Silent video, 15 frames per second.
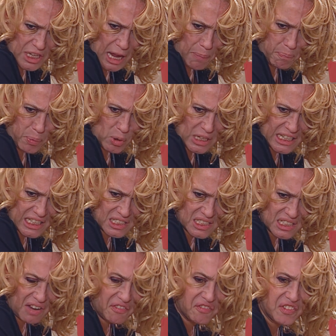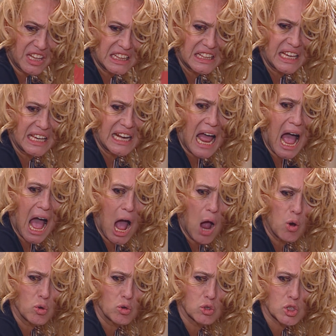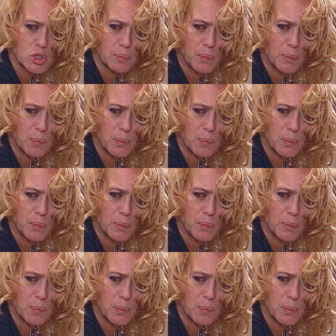que a Polícia Federal nos